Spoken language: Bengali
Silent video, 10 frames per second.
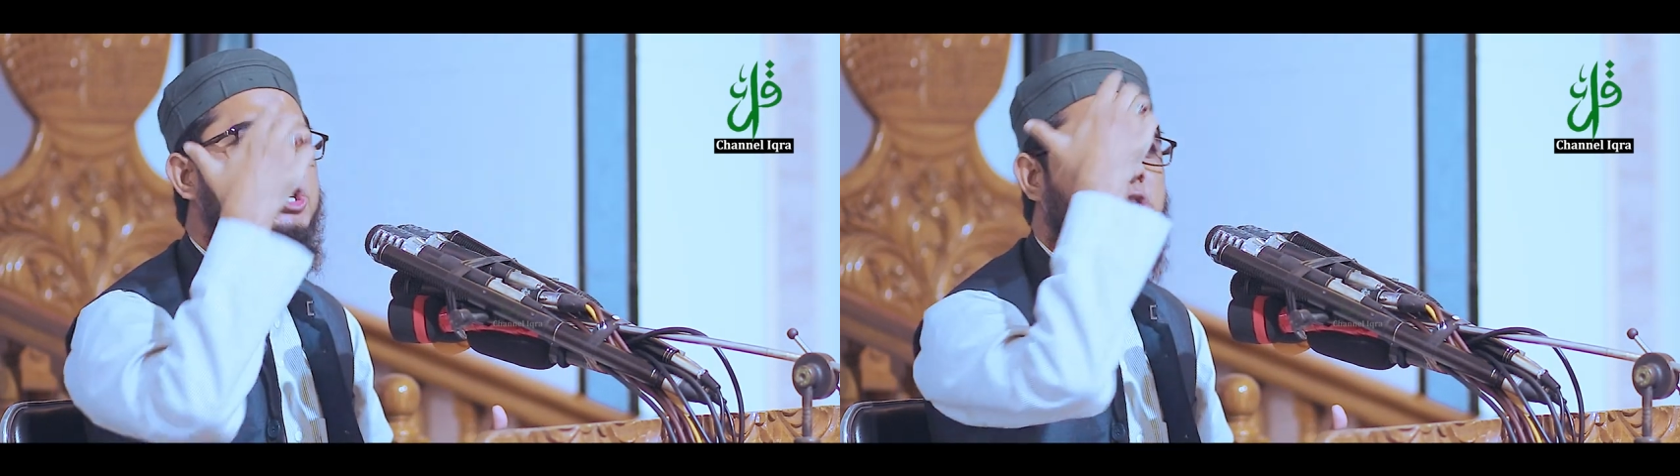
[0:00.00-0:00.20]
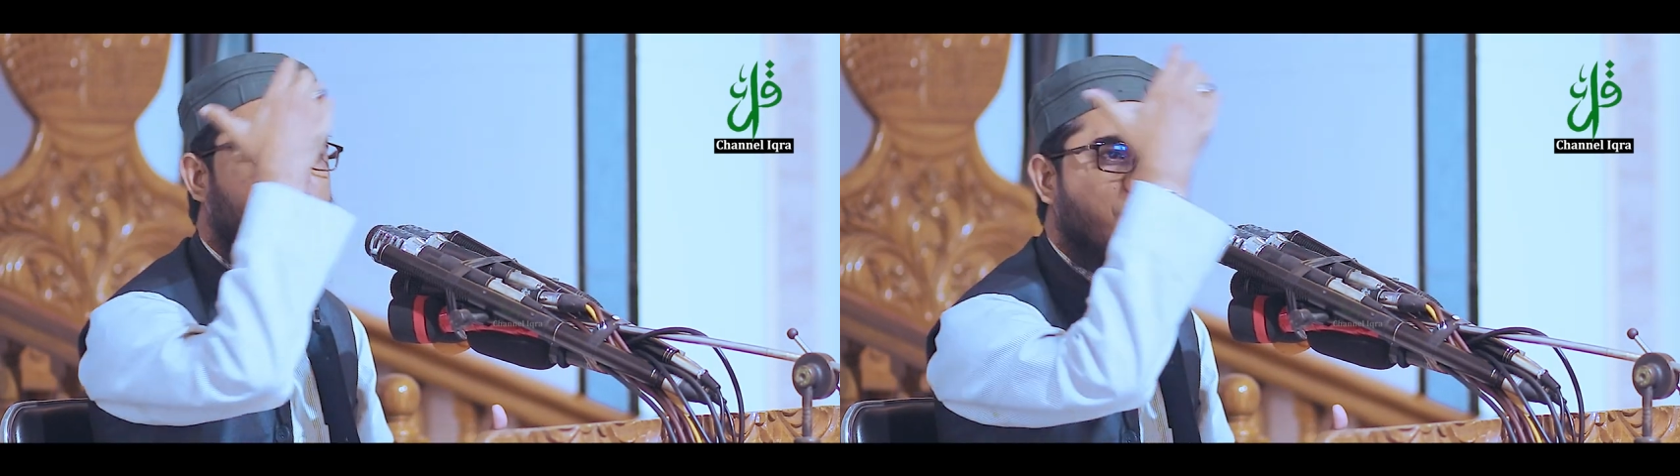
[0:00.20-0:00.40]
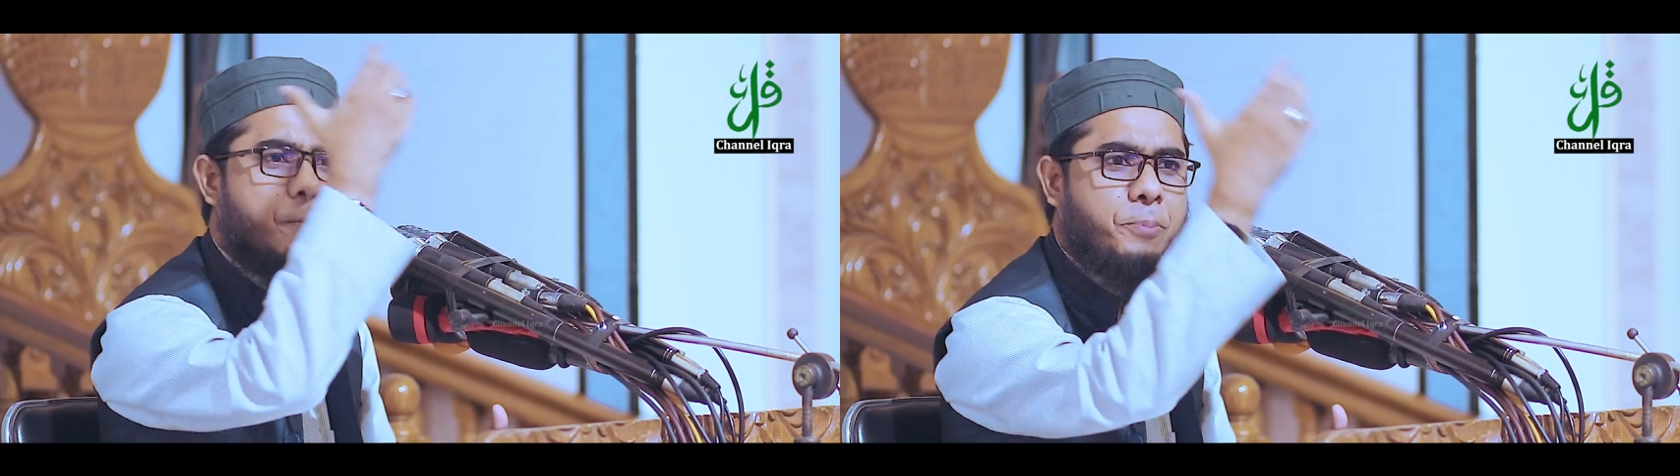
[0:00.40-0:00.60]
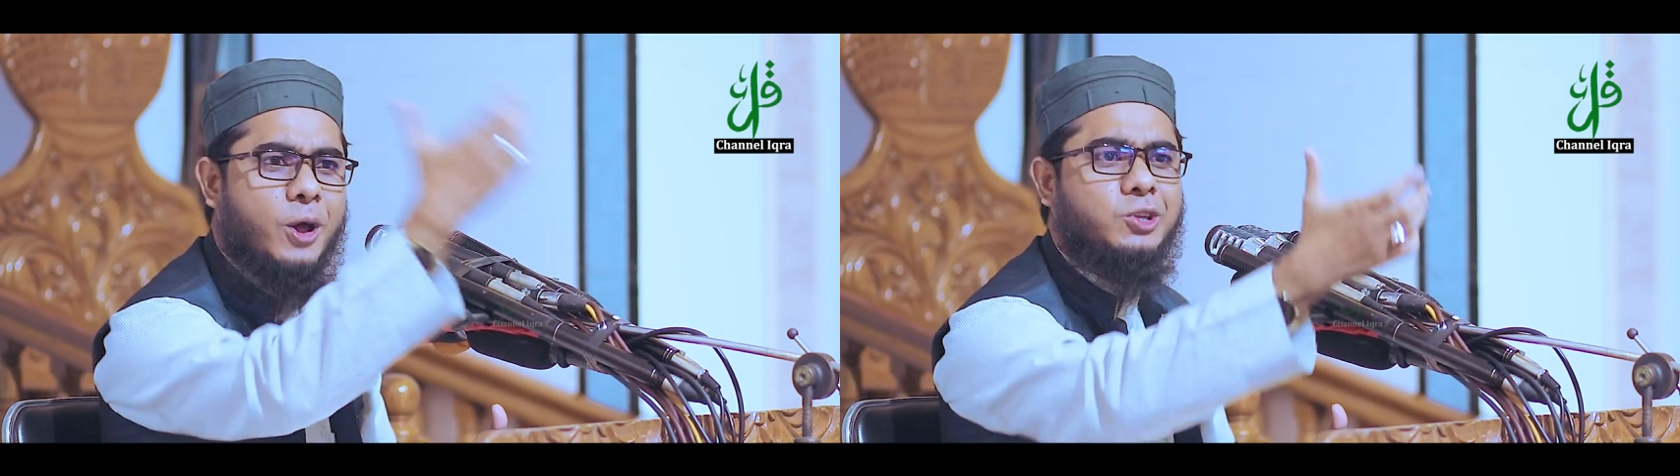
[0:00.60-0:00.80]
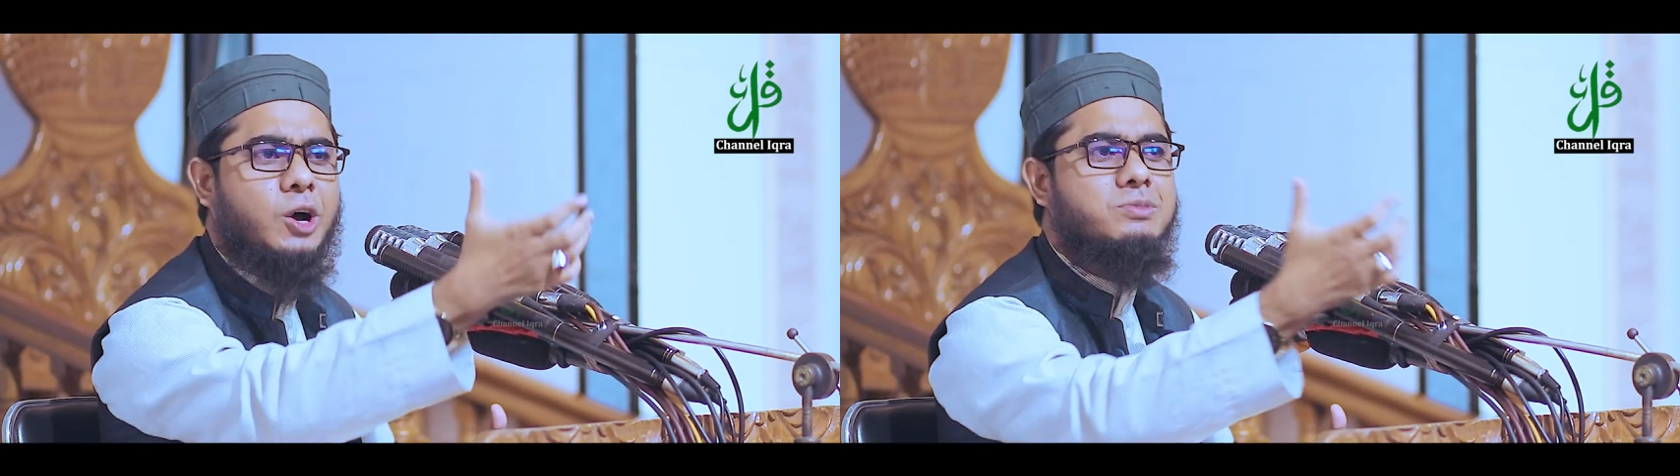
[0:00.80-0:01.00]

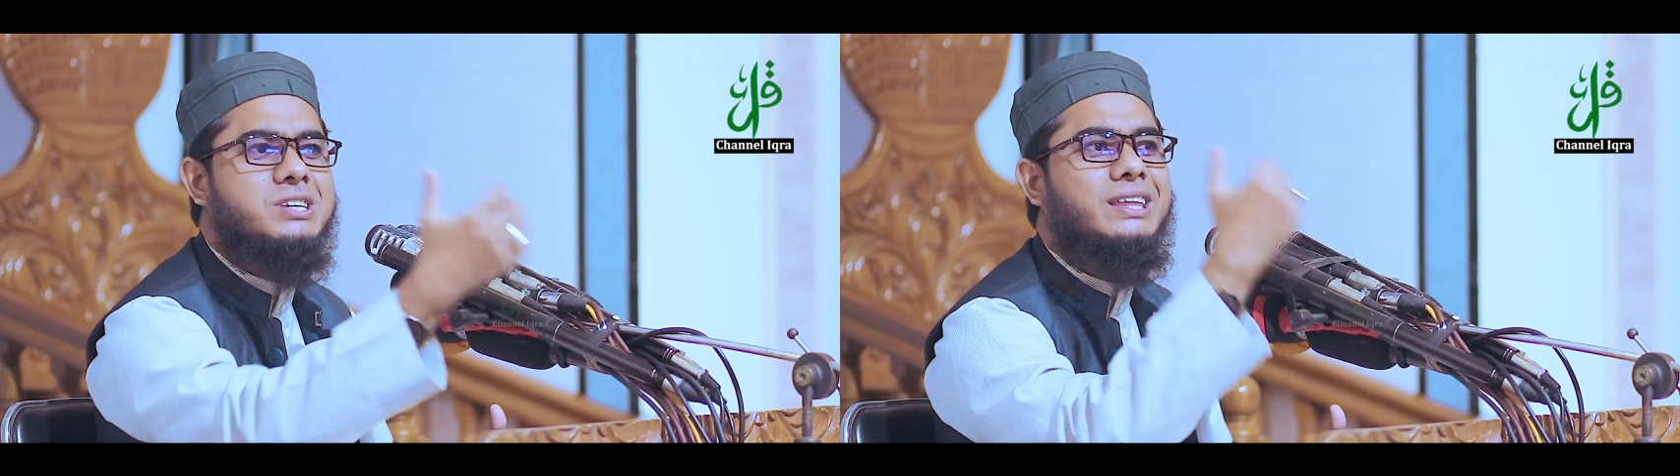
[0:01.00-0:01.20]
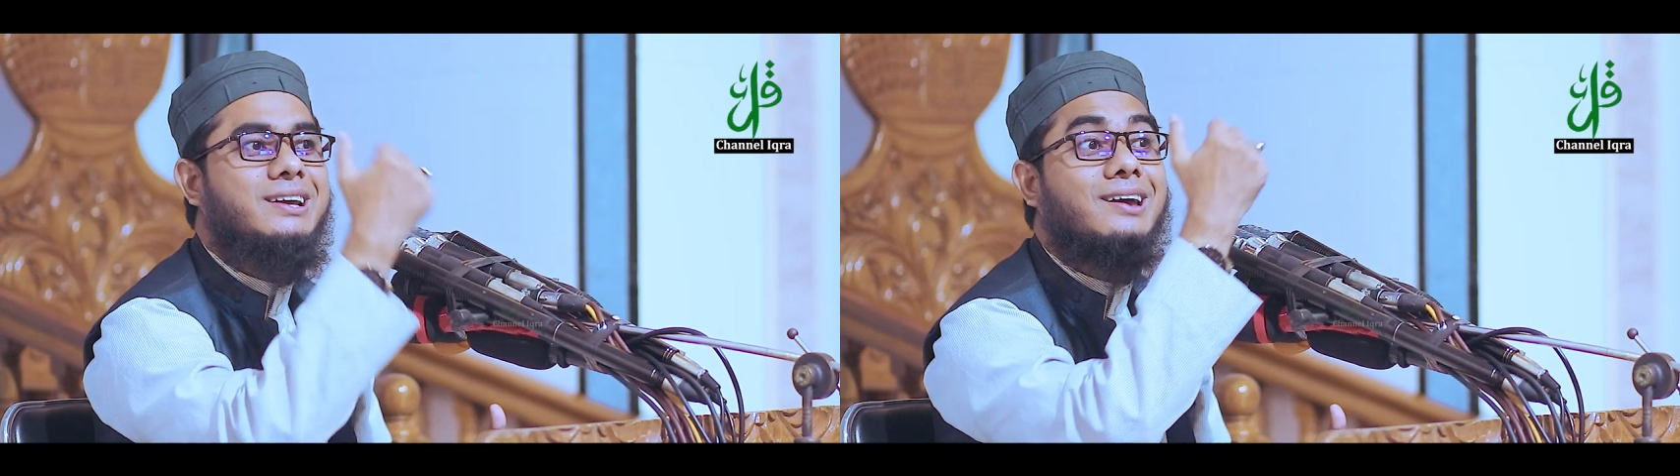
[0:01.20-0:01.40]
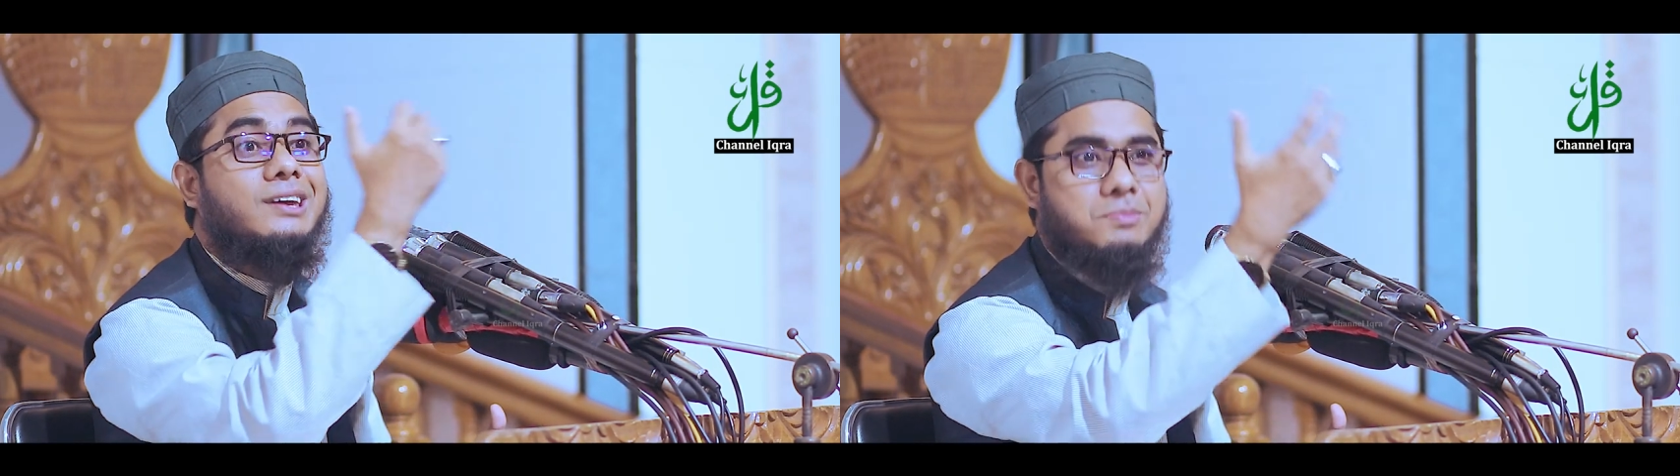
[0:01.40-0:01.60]
সর্বপ্রথম যেদিকে